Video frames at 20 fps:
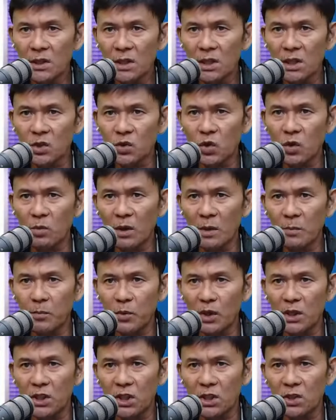Ito mga
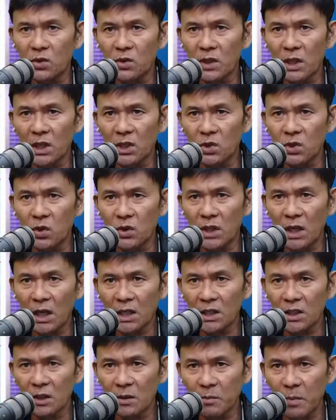politiko na ito
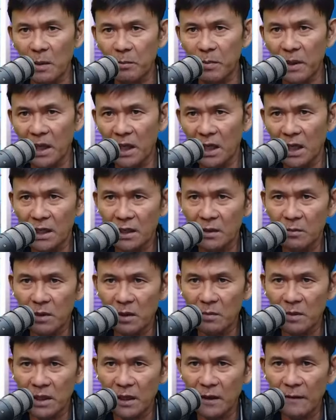na ating papangalanan
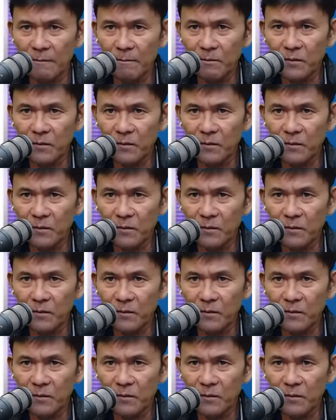mamaya.